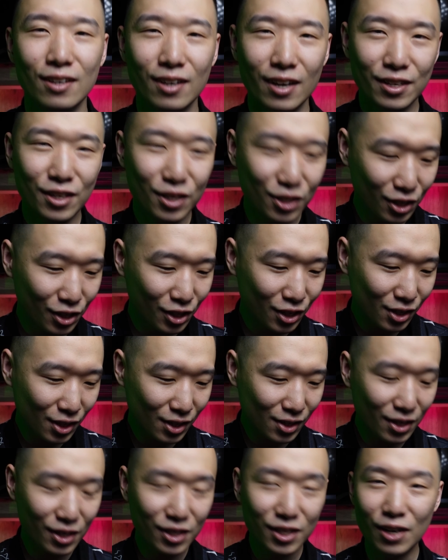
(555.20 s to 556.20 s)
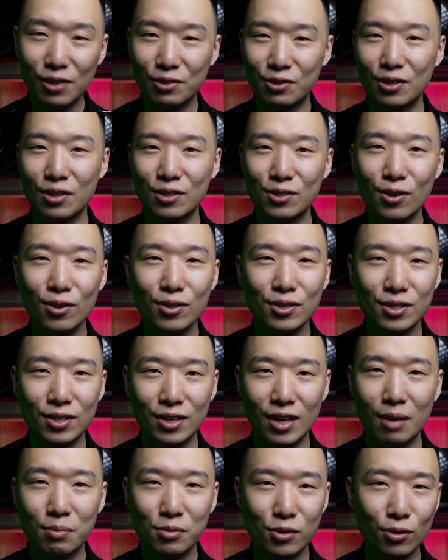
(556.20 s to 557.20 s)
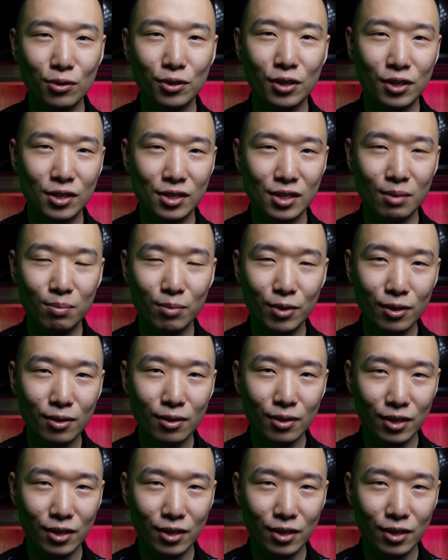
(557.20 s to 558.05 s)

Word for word: эти же часы заряжаются на солнце, я абсолютно это забыл,